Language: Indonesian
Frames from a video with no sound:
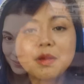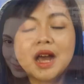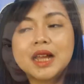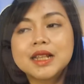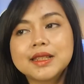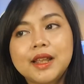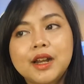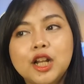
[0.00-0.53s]

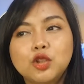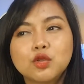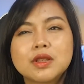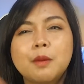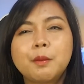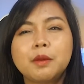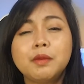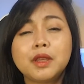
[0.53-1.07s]
Bahkan Sarah itu
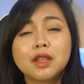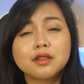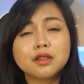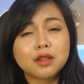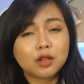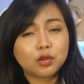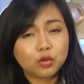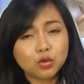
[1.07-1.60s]
sampai bikin
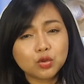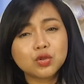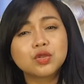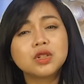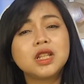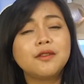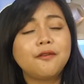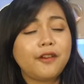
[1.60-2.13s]

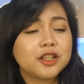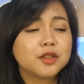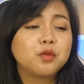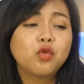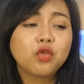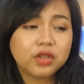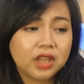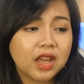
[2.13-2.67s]
status di
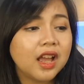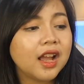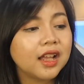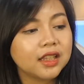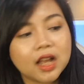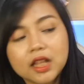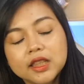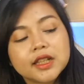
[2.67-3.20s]
Facebooknya,
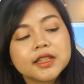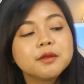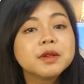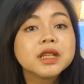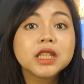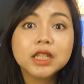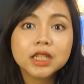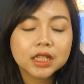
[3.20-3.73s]
kata-katanya
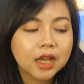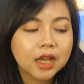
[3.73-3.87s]
begini